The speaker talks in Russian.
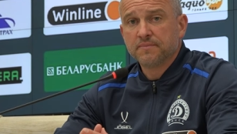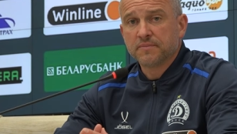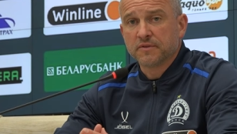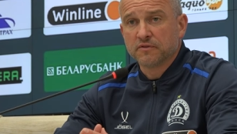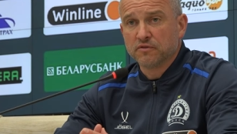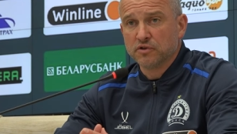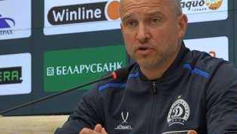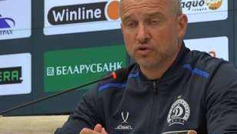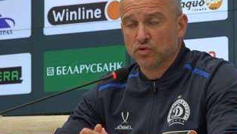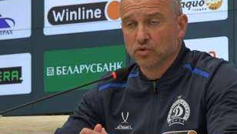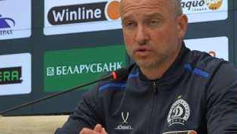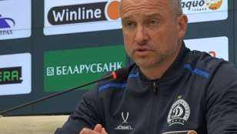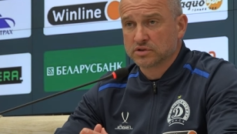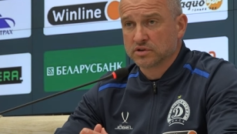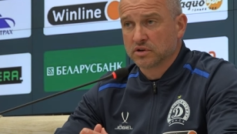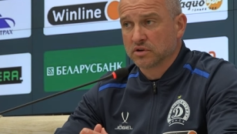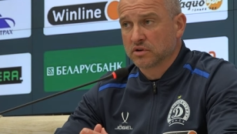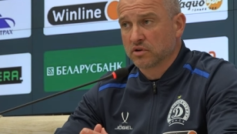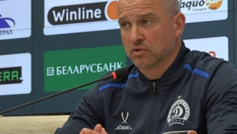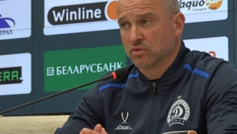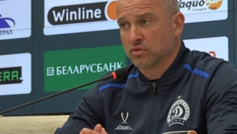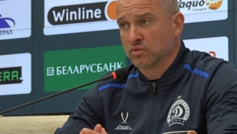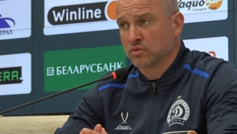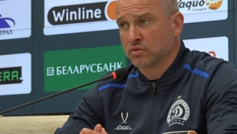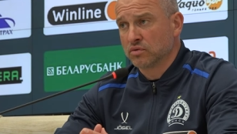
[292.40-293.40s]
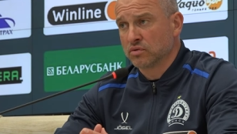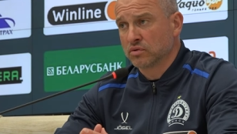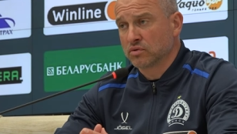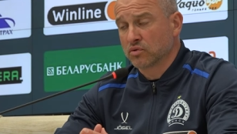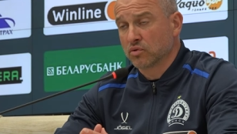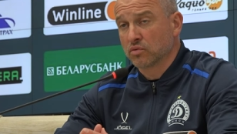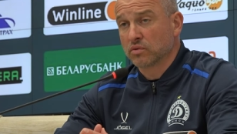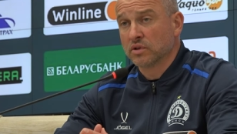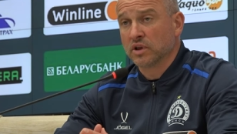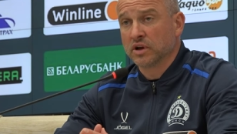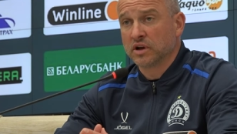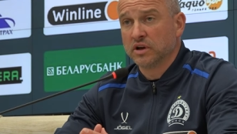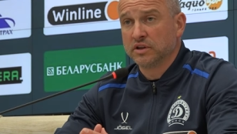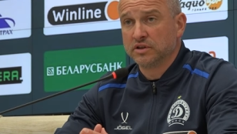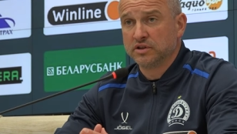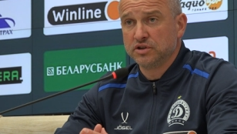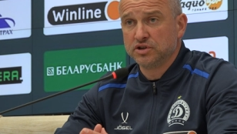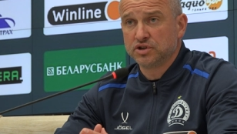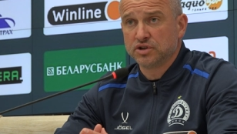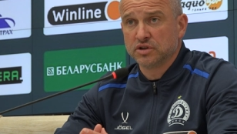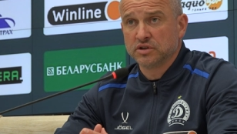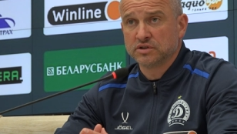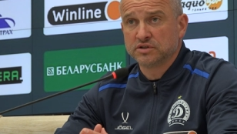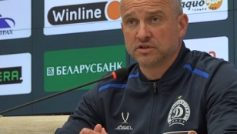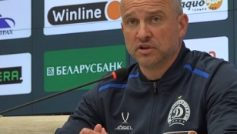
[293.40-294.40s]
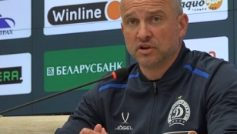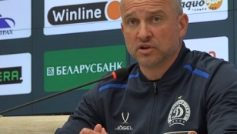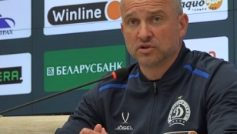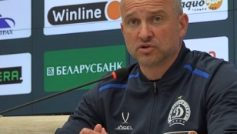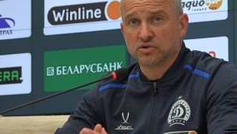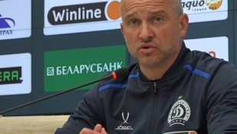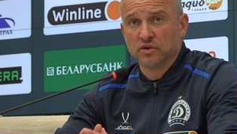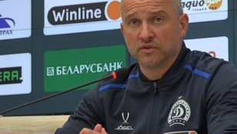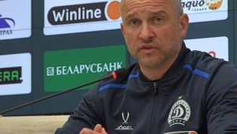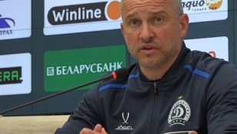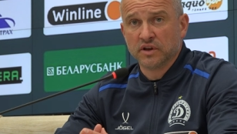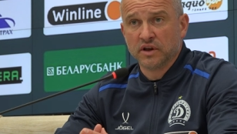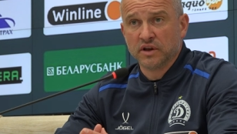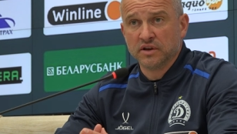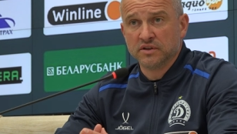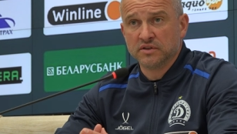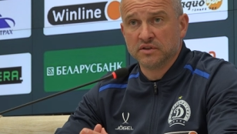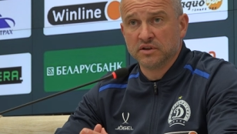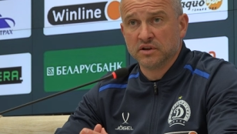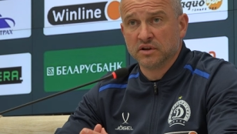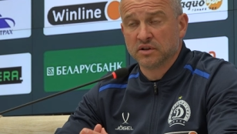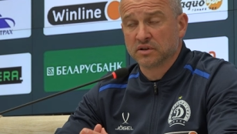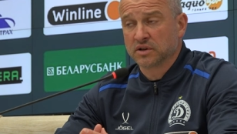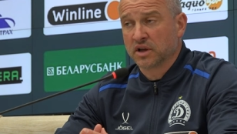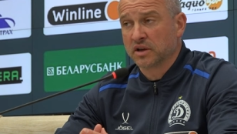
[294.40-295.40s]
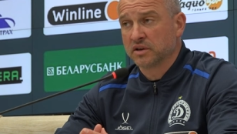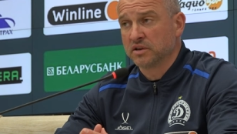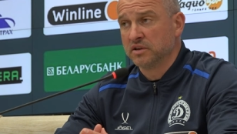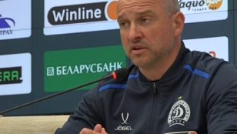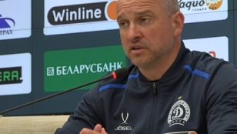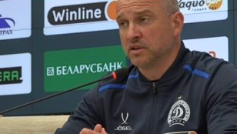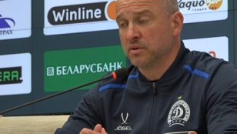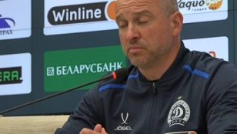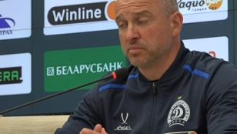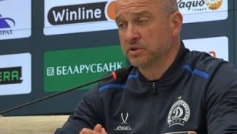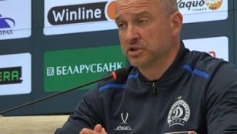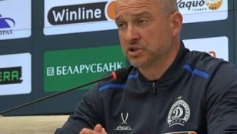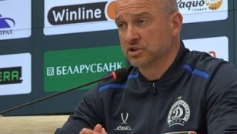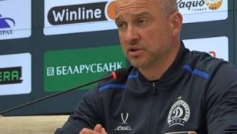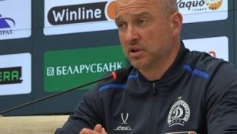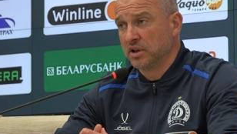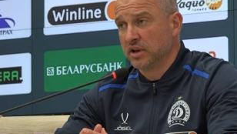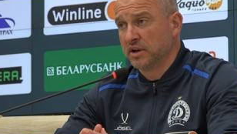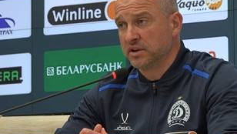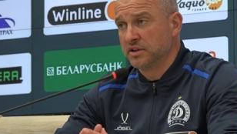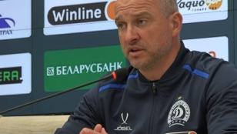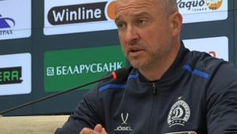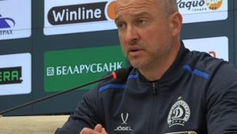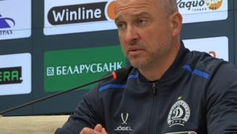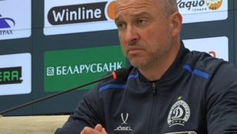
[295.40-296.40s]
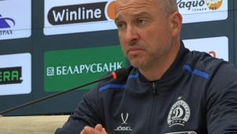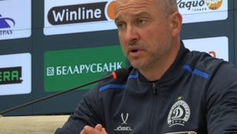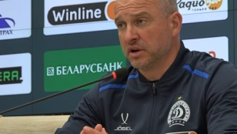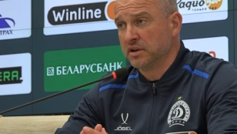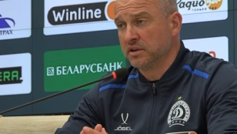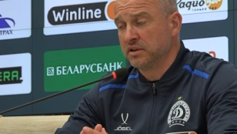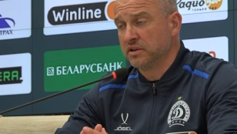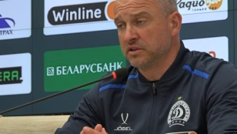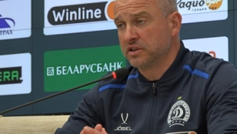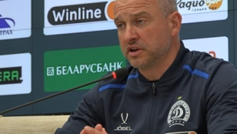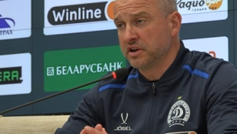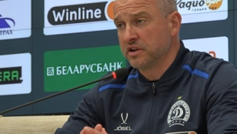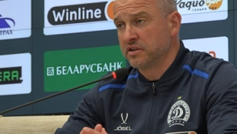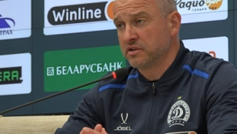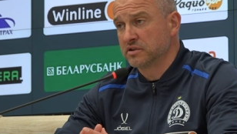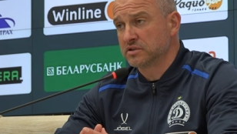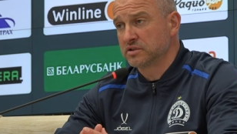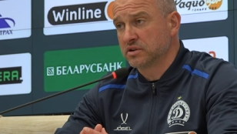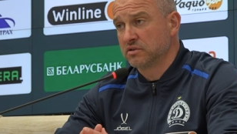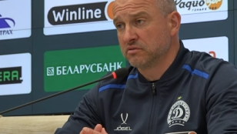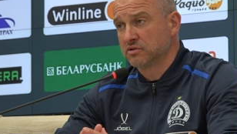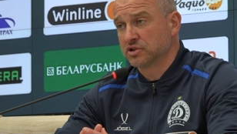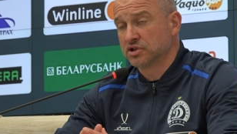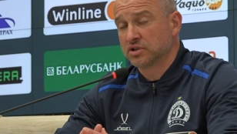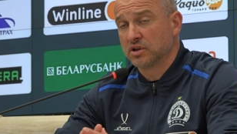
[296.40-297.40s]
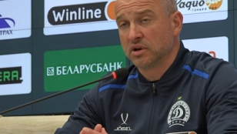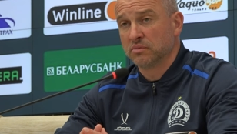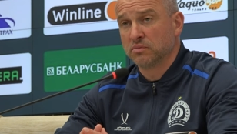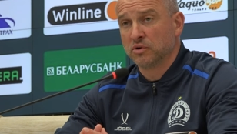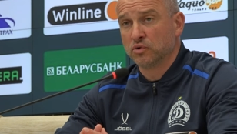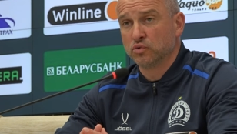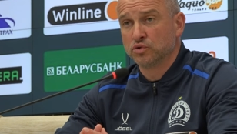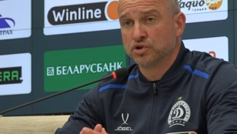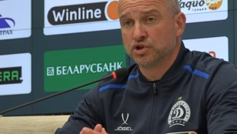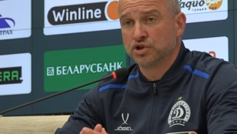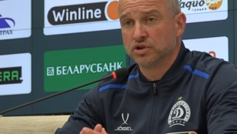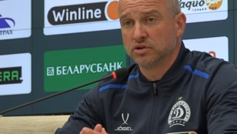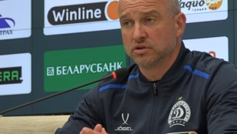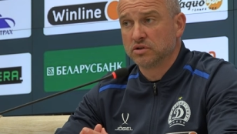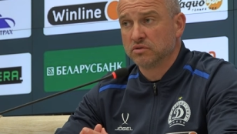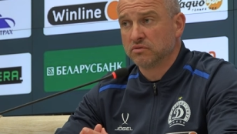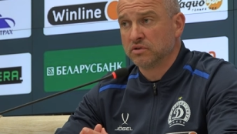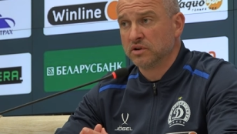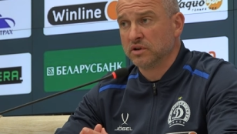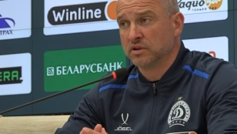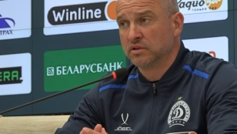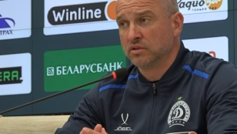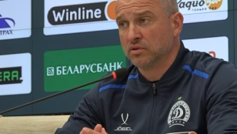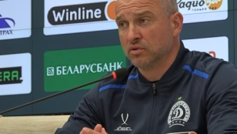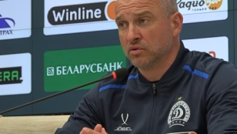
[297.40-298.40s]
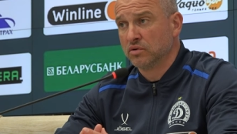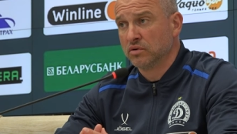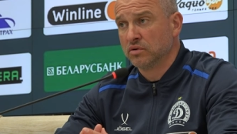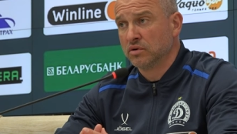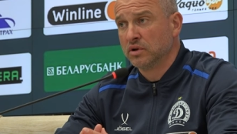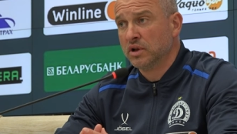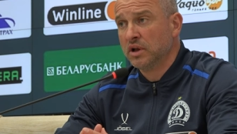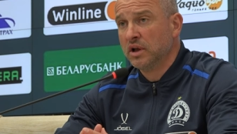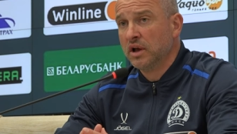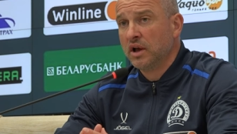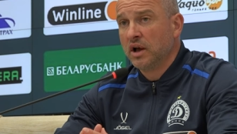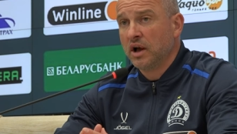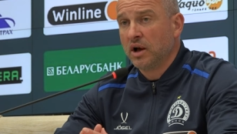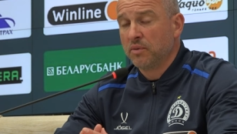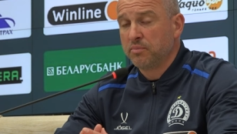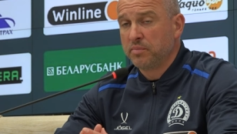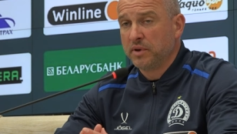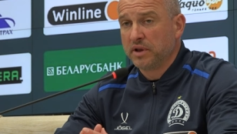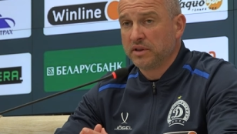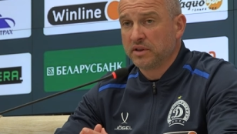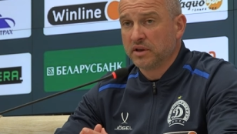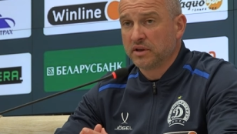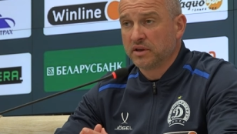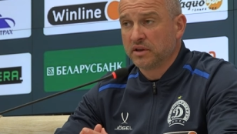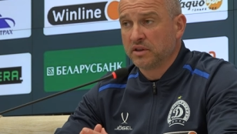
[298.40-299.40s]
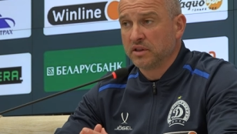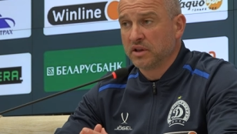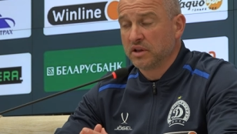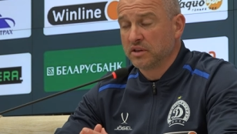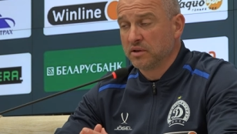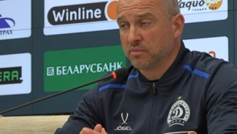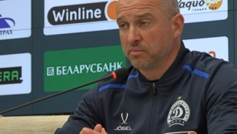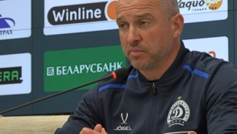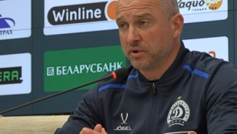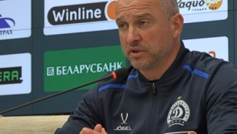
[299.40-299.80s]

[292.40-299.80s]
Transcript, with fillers: ведется круглогодично, селекционный отдел, какие-то пожелания мои тренерского штаба учитывает, но опять-таки надо